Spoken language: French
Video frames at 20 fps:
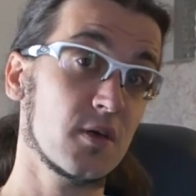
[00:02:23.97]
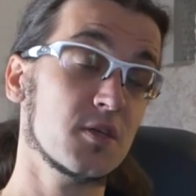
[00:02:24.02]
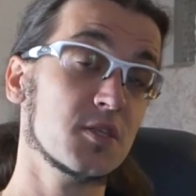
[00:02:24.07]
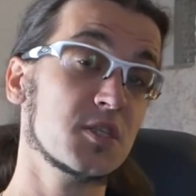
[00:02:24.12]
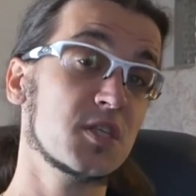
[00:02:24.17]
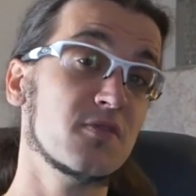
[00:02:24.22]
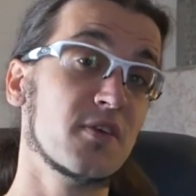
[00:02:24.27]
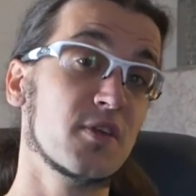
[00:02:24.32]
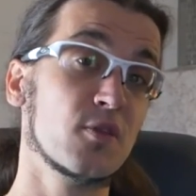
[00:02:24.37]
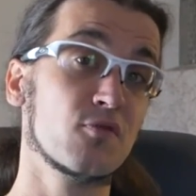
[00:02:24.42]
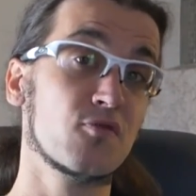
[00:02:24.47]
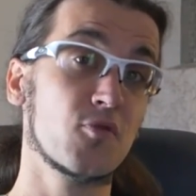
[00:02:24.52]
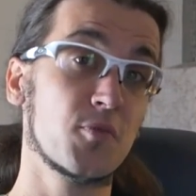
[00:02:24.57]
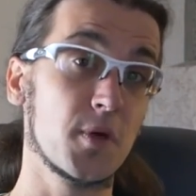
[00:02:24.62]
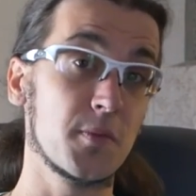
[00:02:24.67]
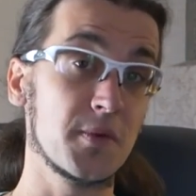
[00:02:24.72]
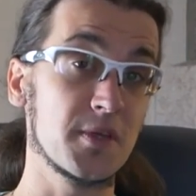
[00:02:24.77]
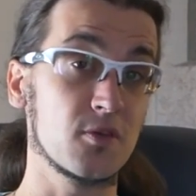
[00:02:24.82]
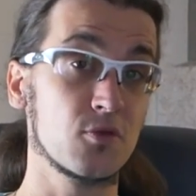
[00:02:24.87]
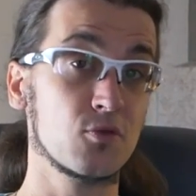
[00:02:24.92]
Ce qui va donc vous
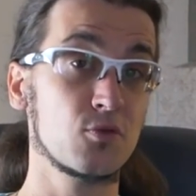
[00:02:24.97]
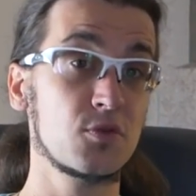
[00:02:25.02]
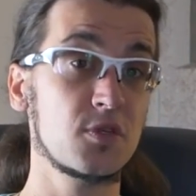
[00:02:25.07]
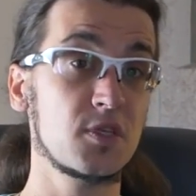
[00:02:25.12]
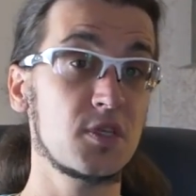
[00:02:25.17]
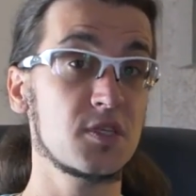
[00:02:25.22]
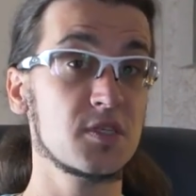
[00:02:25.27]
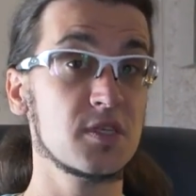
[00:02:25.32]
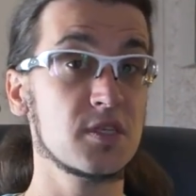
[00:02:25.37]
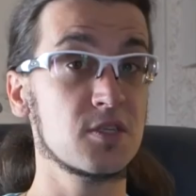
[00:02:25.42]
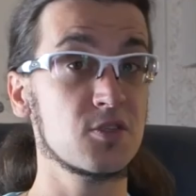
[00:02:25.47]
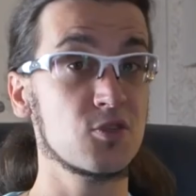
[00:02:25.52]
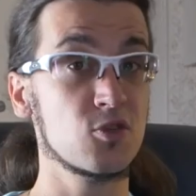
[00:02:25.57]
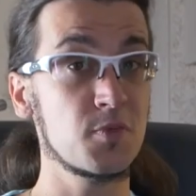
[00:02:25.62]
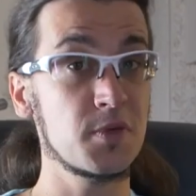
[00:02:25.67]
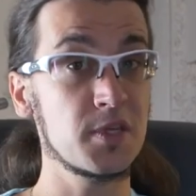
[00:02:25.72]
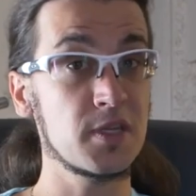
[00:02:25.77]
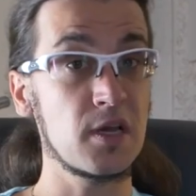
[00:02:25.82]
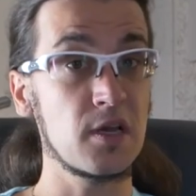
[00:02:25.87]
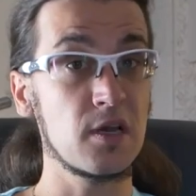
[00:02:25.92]
permettre d'utiliser ce
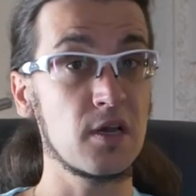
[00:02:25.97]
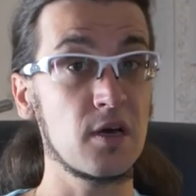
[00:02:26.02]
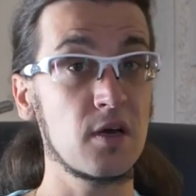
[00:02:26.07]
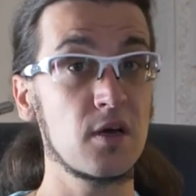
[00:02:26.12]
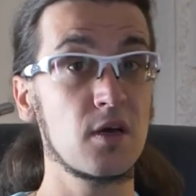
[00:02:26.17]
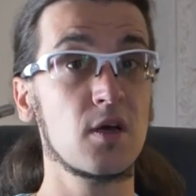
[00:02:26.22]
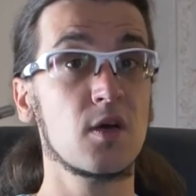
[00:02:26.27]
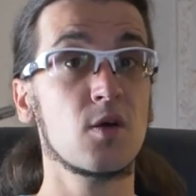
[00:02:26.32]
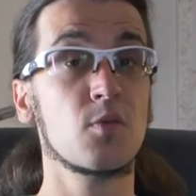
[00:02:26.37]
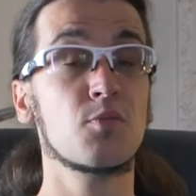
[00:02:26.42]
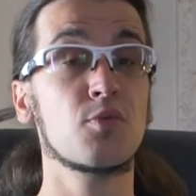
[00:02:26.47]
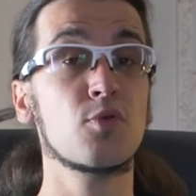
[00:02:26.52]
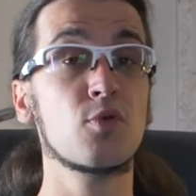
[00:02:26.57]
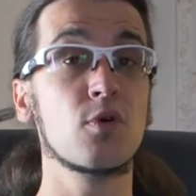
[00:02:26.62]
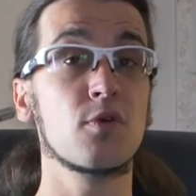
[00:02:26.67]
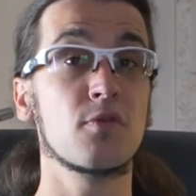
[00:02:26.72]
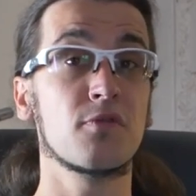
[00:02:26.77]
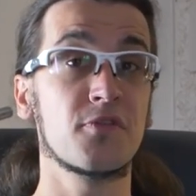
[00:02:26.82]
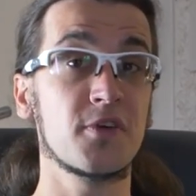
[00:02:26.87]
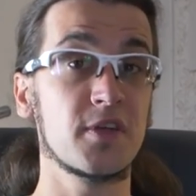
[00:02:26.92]
métal-là
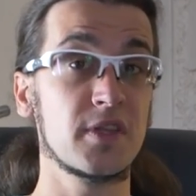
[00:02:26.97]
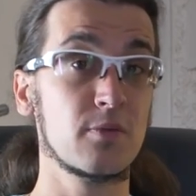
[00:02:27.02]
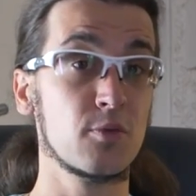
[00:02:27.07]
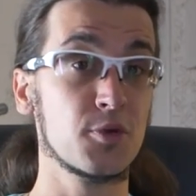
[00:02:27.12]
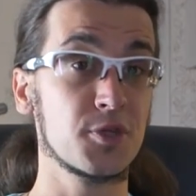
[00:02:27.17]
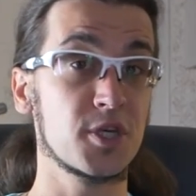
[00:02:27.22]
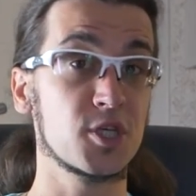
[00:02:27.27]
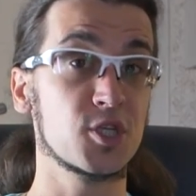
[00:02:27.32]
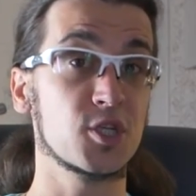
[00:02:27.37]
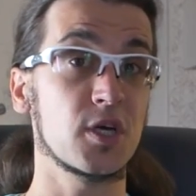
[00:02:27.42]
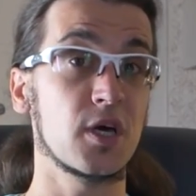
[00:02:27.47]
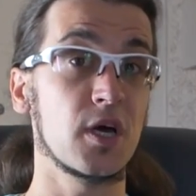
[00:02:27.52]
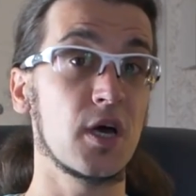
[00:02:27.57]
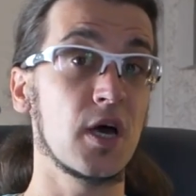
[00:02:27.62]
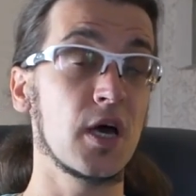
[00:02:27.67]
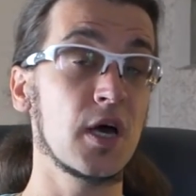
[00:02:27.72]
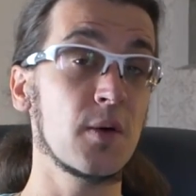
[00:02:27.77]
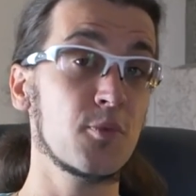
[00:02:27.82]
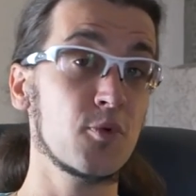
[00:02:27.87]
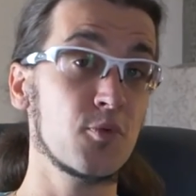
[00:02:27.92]
pour faire des montages
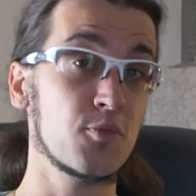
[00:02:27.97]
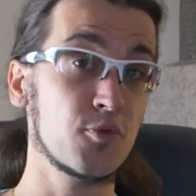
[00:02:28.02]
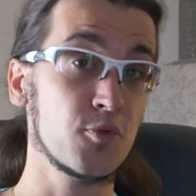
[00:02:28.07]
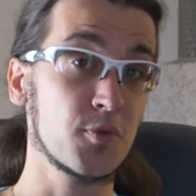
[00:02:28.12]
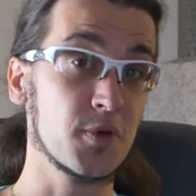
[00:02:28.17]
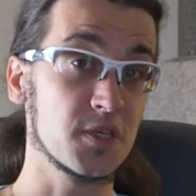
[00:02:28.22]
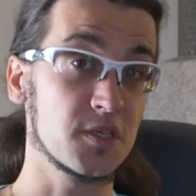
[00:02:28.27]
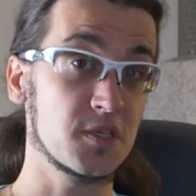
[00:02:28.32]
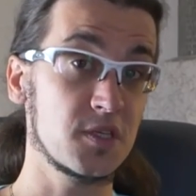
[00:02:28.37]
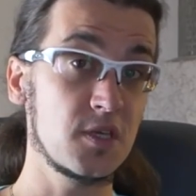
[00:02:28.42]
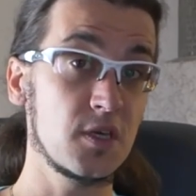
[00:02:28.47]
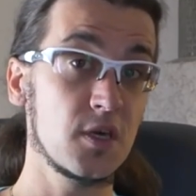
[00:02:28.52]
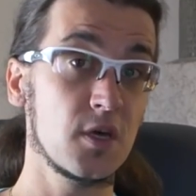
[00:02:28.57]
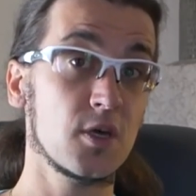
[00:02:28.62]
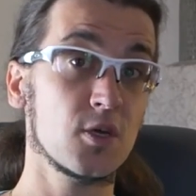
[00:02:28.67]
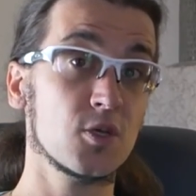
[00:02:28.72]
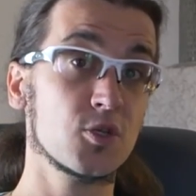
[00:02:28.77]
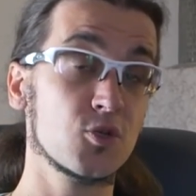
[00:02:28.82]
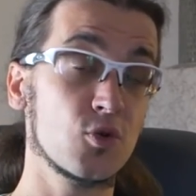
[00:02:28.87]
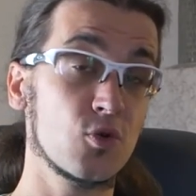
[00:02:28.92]
un peu plus précis,
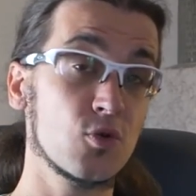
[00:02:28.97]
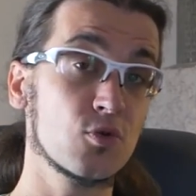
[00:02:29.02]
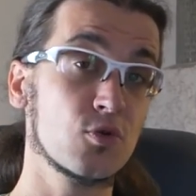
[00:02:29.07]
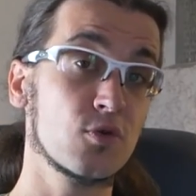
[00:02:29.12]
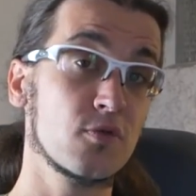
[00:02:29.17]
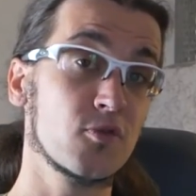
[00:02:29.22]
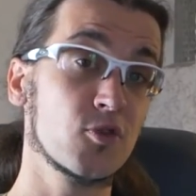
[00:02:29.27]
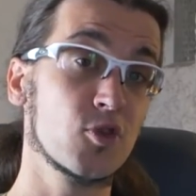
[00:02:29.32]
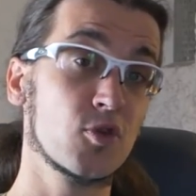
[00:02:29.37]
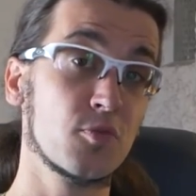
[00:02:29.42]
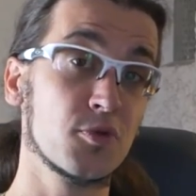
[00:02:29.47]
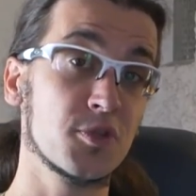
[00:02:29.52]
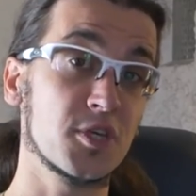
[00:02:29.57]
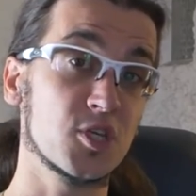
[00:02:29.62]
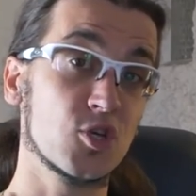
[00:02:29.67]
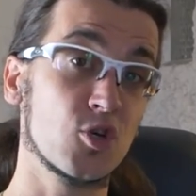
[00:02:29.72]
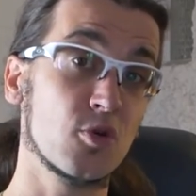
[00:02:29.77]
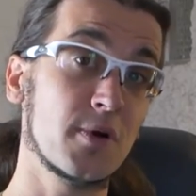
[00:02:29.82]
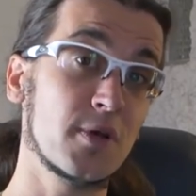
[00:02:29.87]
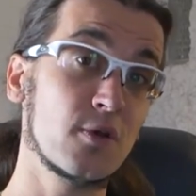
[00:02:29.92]
sans que votre
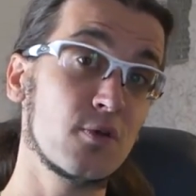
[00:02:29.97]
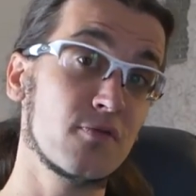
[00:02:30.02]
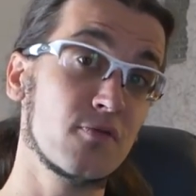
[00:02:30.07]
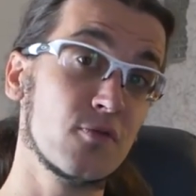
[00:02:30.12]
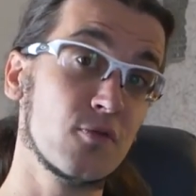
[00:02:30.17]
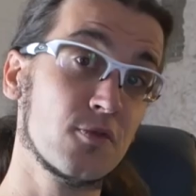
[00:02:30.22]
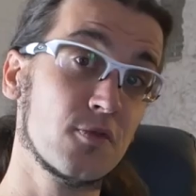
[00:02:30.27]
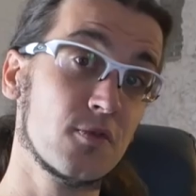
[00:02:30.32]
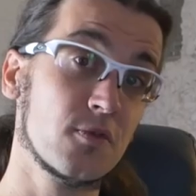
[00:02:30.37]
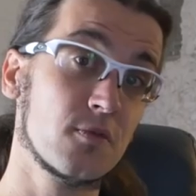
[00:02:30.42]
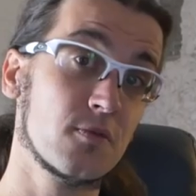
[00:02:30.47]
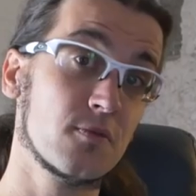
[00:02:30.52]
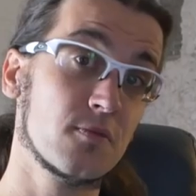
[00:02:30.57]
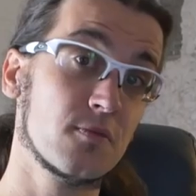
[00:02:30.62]
montage global ne fonde.